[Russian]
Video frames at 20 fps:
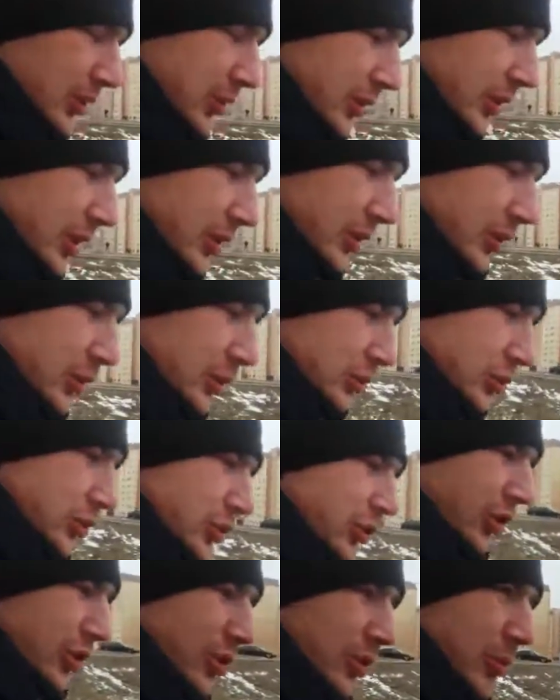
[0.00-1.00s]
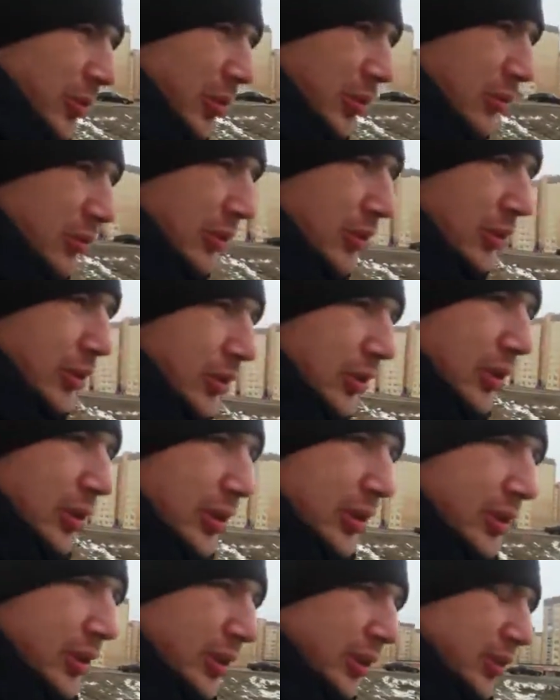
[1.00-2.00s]
Извиняюсь за то, что сейчас не могу видео
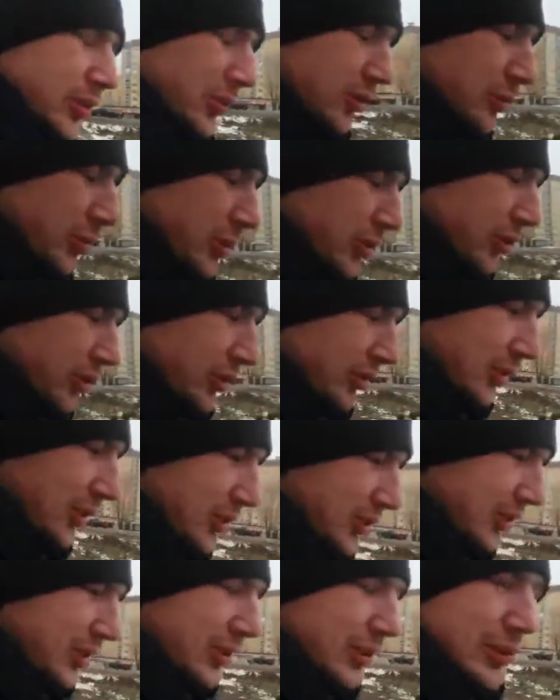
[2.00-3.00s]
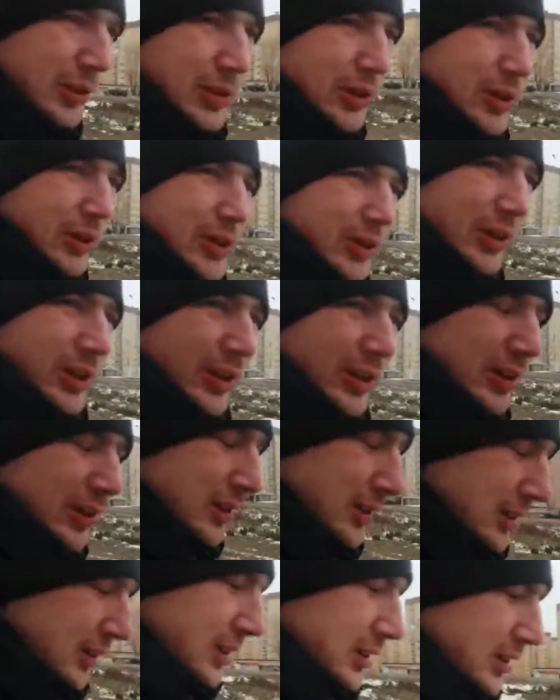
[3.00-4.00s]
особо часто скидывать,
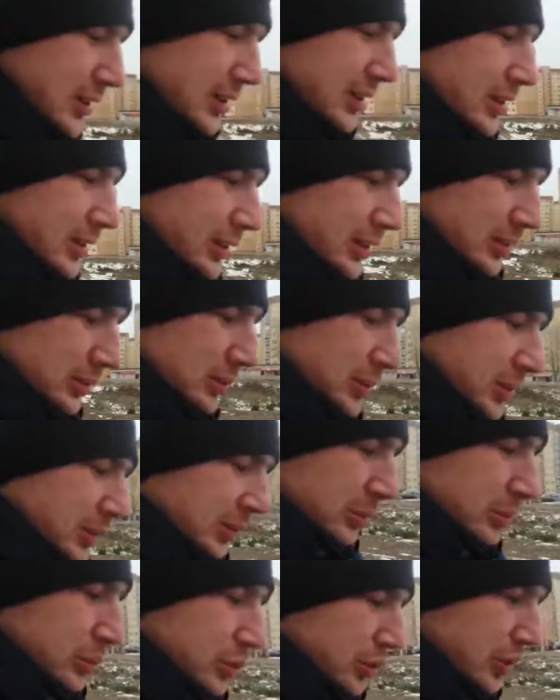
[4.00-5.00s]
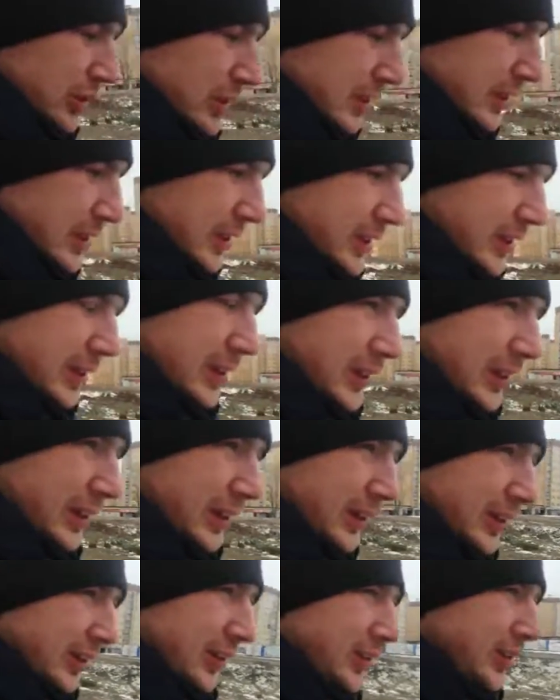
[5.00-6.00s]
потому что
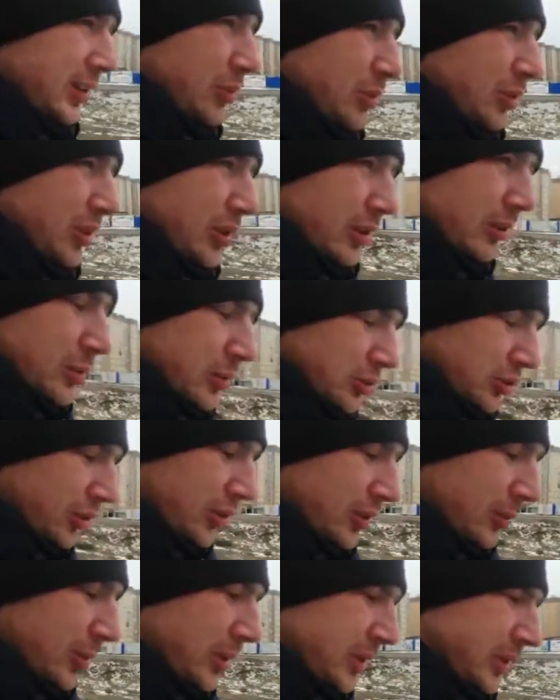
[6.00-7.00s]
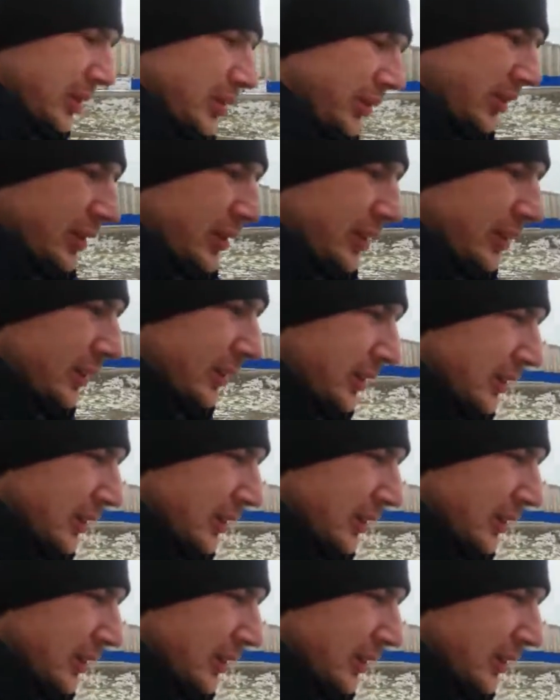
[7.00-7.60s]
с работы немножко замотался.